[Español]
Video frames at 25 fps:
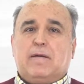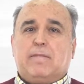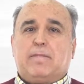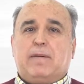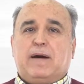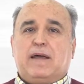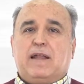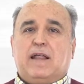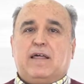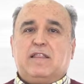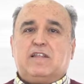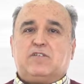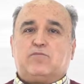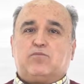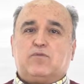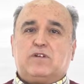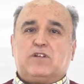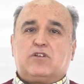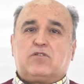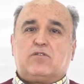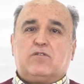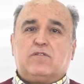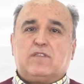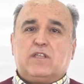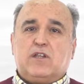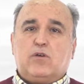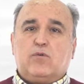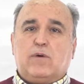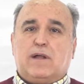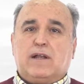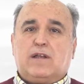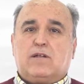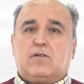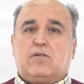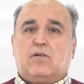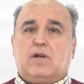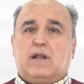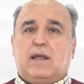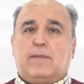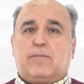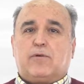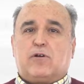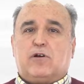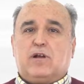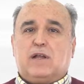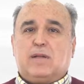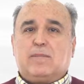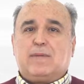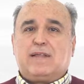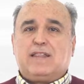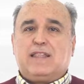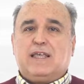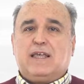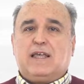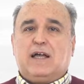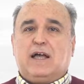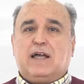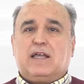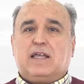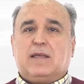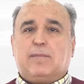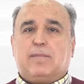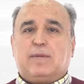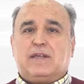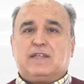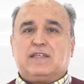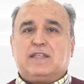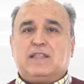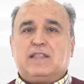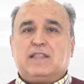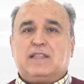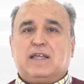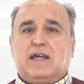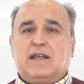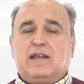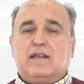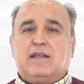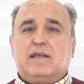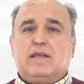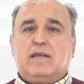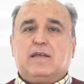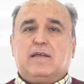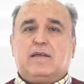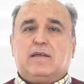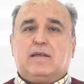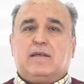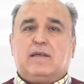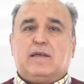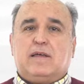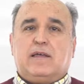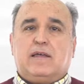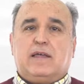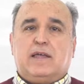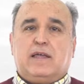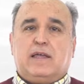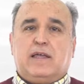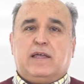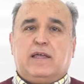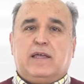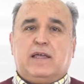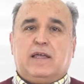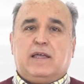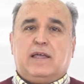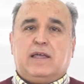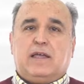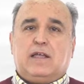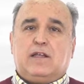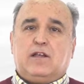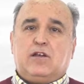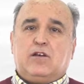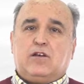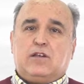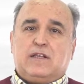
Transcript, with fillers: para después continuar con la problemática que presentan eh,